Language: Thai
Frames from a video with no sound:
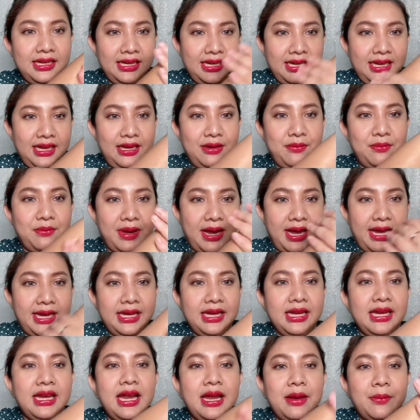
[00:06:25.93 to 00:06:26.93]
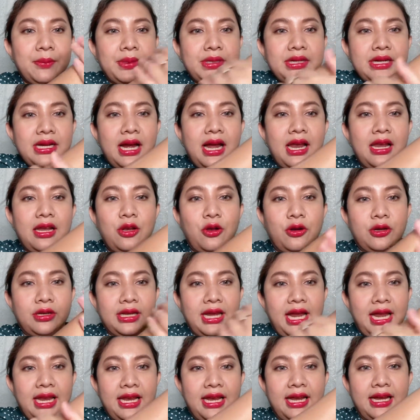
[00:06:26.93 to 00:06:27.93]
เห็นไหมเพื่อลด
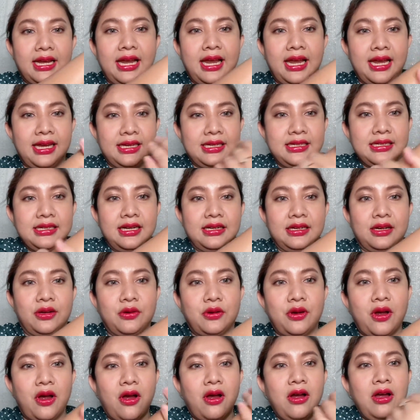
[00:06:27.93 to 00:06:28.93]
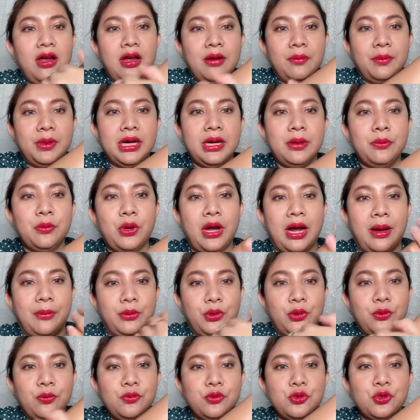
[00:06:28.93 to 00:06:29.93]
การระคายเคืองแล้วก็เพิ่มความ
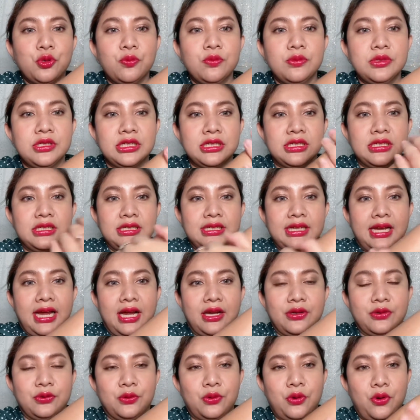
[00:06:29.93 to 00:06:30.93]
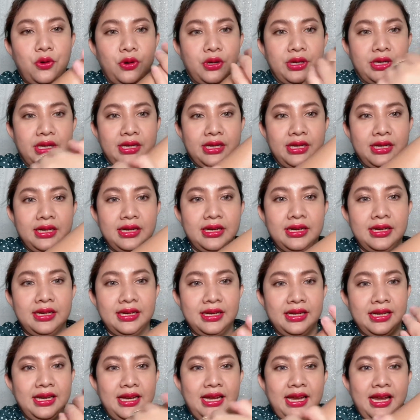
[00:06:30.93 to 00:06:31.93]
นุ่มชุ่มชื้นนะคะทุกคน
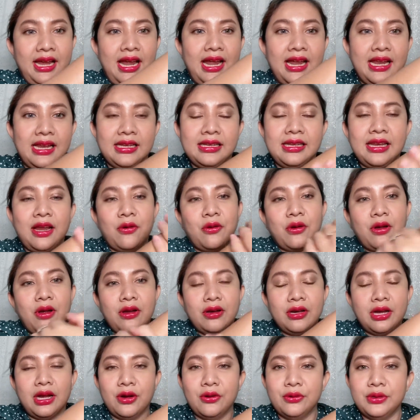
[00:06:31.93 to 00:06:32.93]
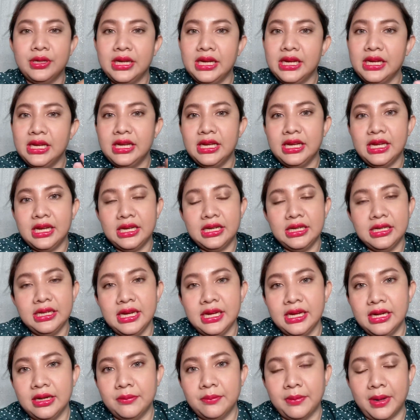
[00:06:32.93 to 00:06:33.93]
แล้วก็เท่าที่นิกยิ
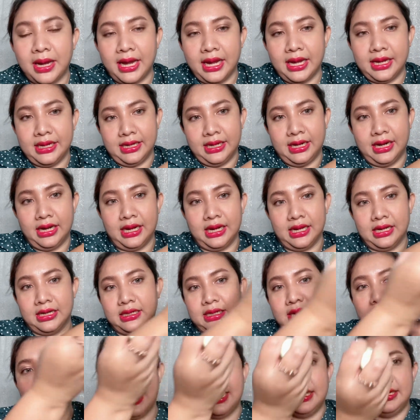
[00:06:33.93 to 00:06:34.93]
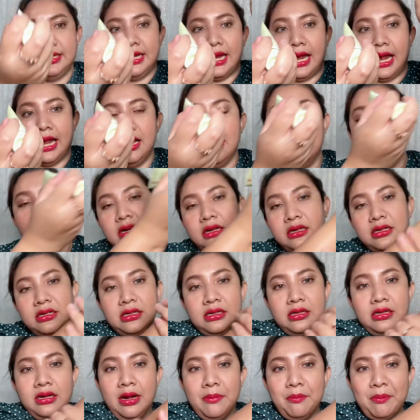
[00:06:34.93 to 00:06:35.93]
งมานะคะข้างเนี้ยคือ
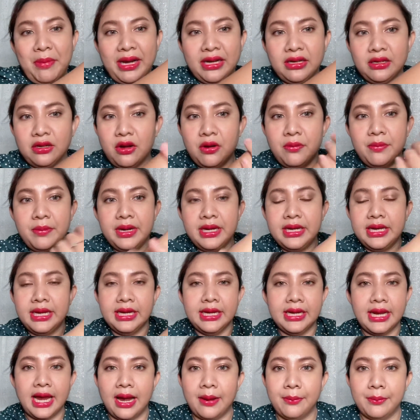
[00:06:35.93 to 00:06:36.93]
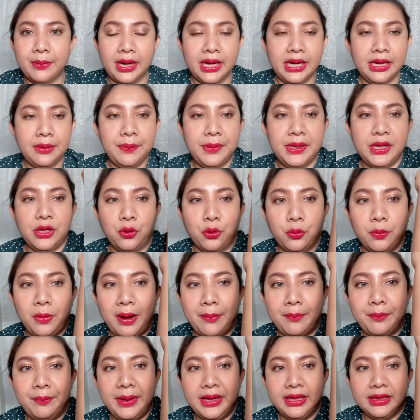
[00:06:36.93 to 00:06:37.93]
มันก็ไม่ได้ทำให้ผิวแบบ
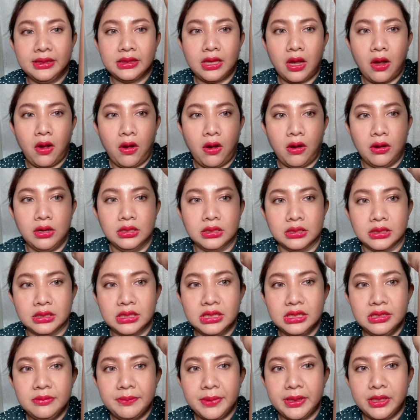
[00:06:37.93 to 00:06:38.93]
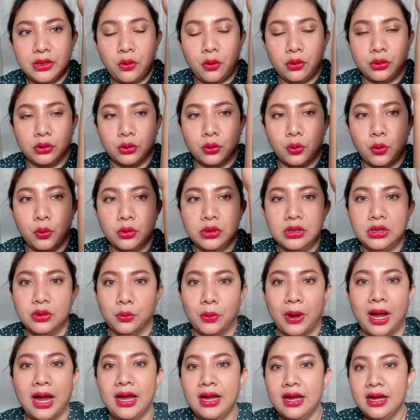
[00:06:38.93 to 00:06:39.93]
เป็นตอหรือขึ้นเป็นขนคุดหรือ
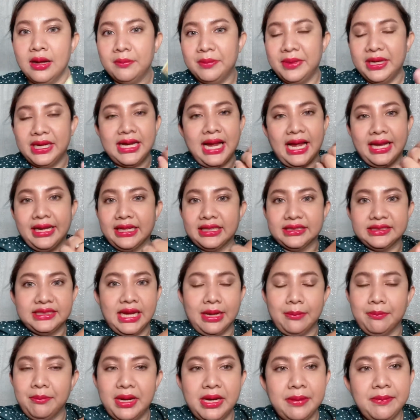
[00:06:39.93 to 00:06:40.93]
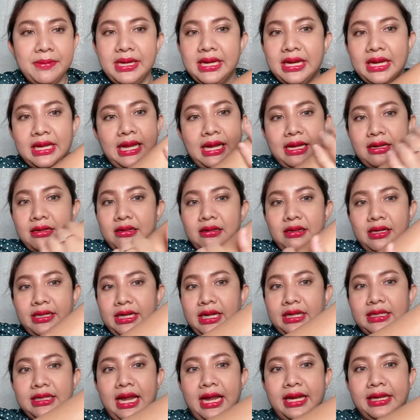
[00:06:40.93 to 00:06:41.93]
ว่ามีการอักเสบไม่มีอะไรเลยทั้
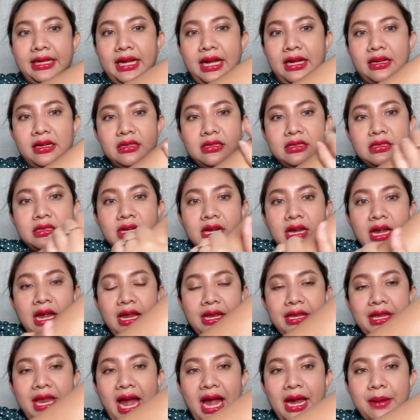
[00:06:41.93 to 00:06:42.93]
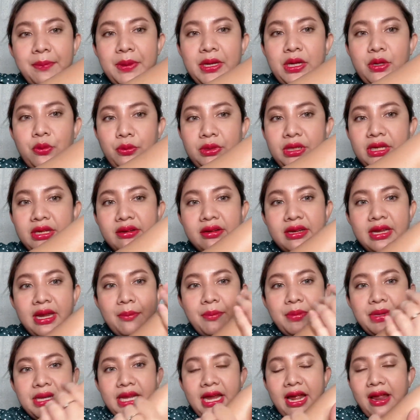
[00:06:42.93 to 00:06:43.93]
งนั้นนะคะก็คือได้ผิวที่เรียบ
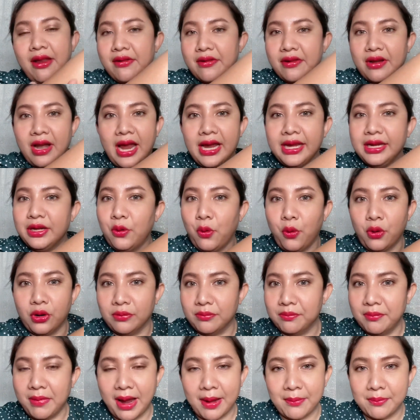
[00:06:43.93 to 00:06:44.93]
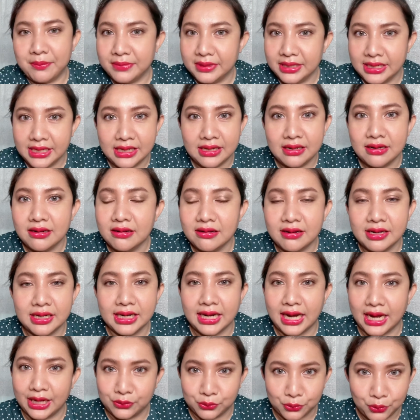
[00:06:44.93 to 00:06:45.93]
เนียนไร้ขนแบบนี้เลย
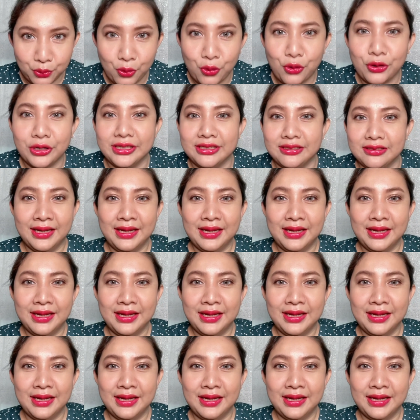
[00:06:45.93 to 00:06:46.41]
ค่ะทุกคน